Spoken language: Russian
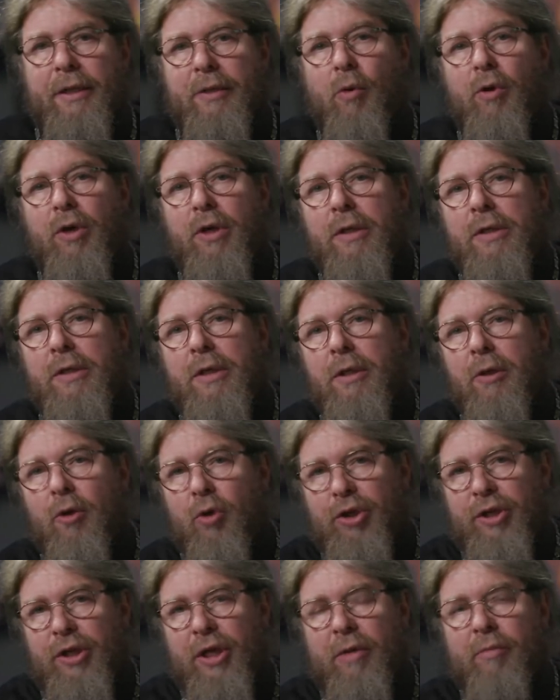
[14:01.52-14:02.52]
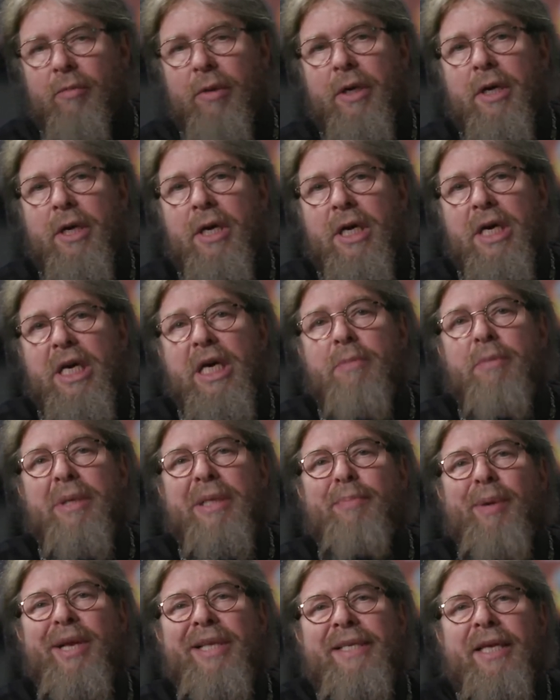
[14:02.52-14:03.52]
насколько сложно и
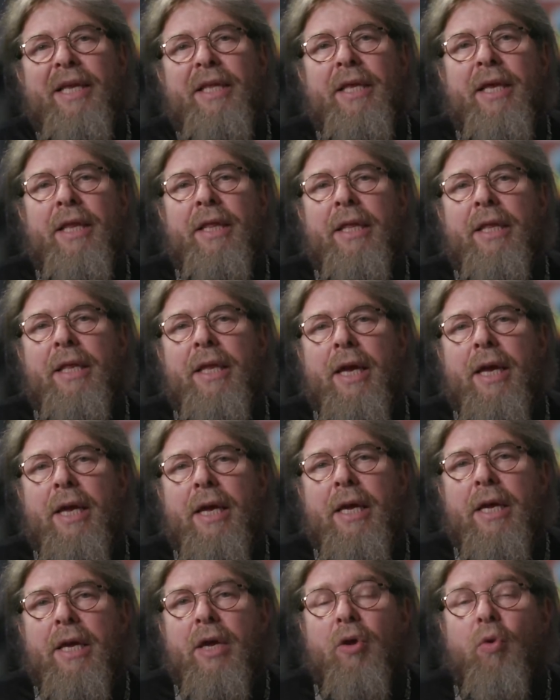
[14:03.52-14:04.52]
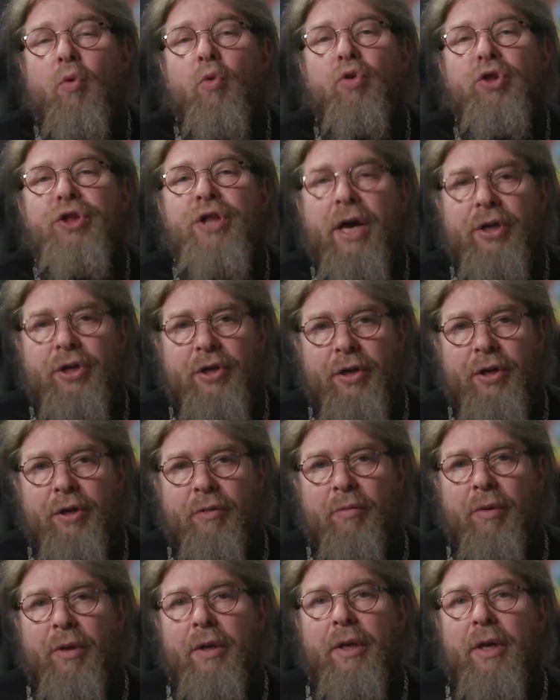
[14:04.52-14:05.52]
беспрецедентно
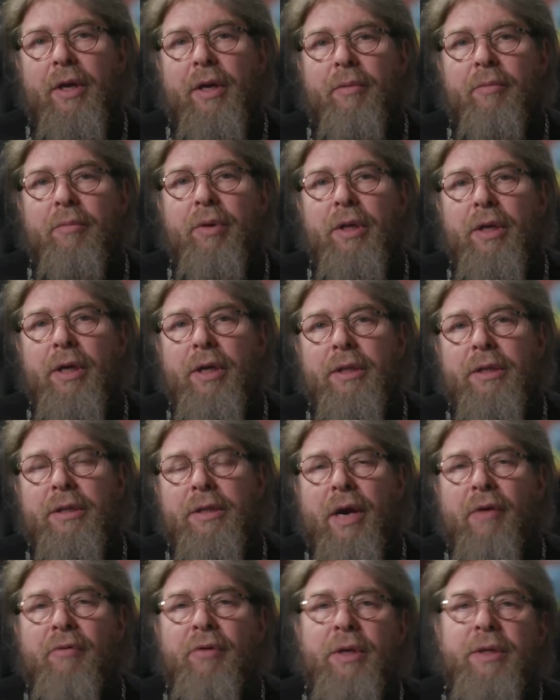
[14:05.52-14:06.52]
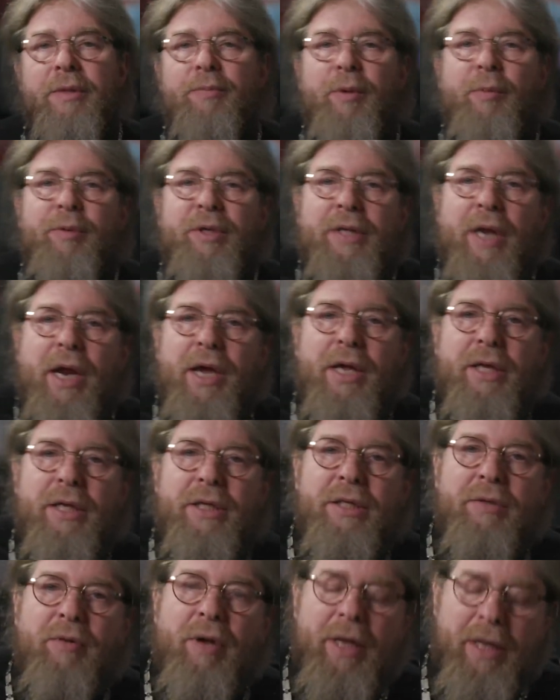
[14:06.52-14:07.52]
удачно было это срав...
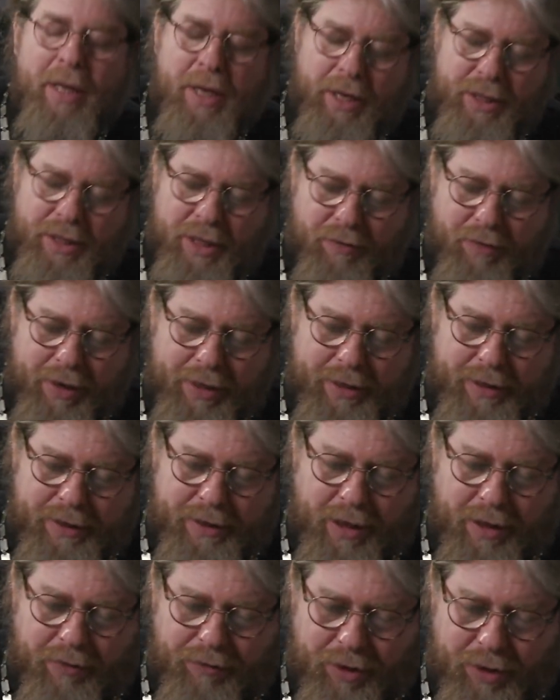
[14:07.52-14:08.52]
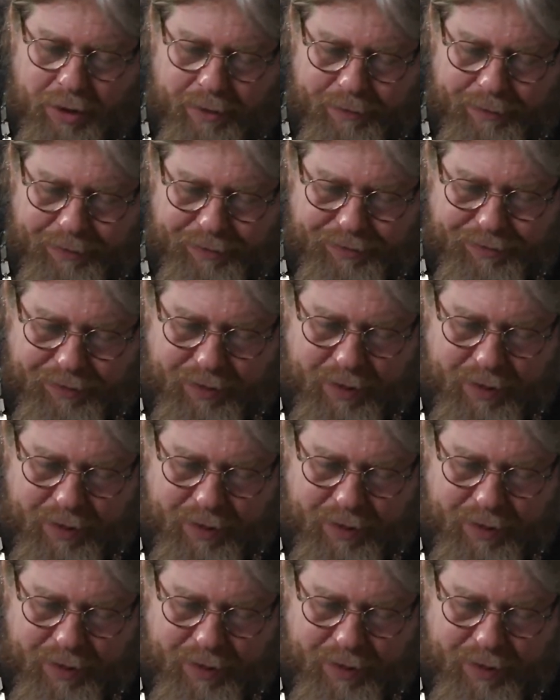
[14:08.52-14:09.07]
строительство. Давайте сравним.